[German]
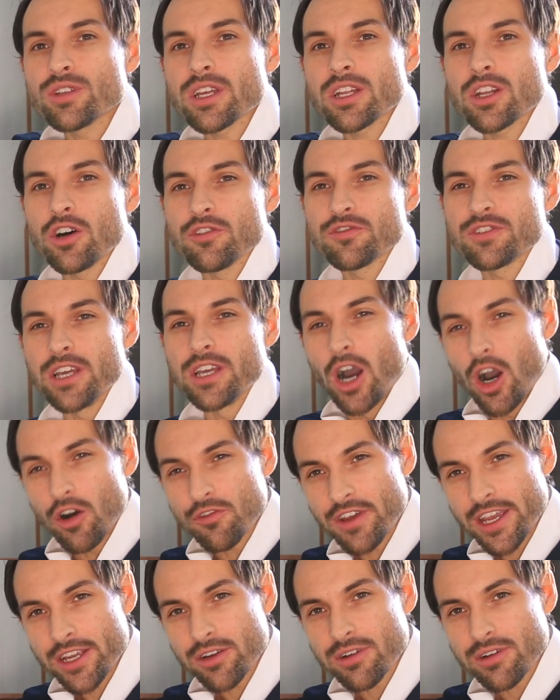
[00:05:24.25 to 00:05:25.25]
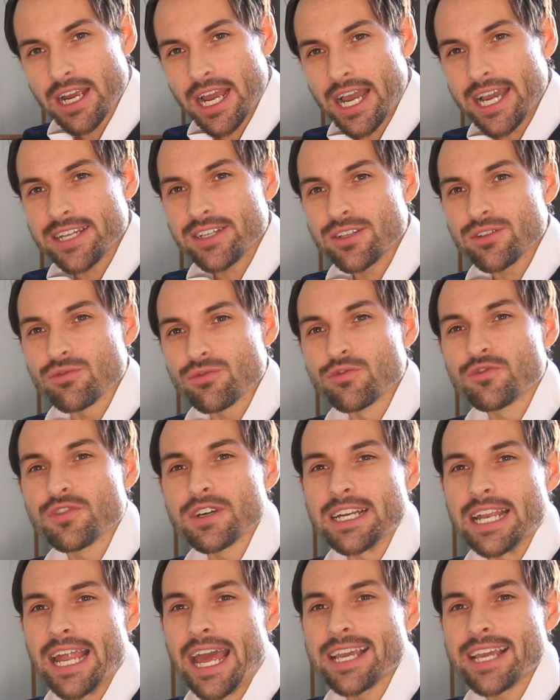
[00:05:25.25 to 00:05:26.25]
dann auf die Aufhängung ein und
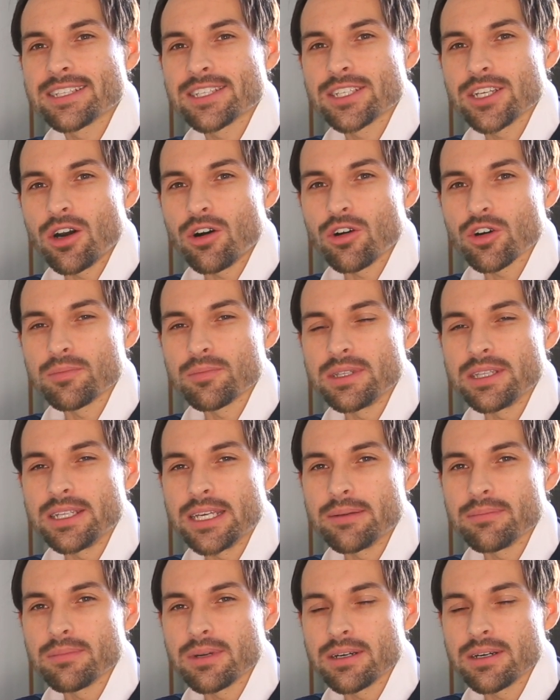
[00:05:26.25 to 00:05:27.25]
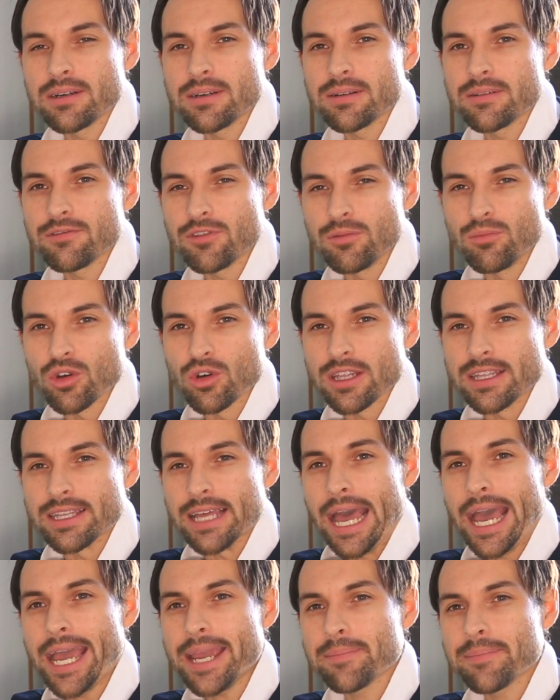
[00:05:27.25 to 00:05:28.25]
vergleicht sie auch mit dem vom Model
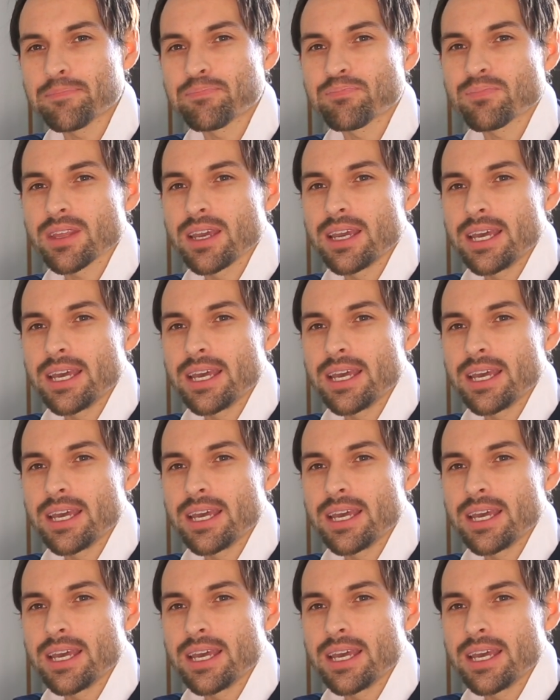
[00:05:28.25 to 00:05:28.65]
3.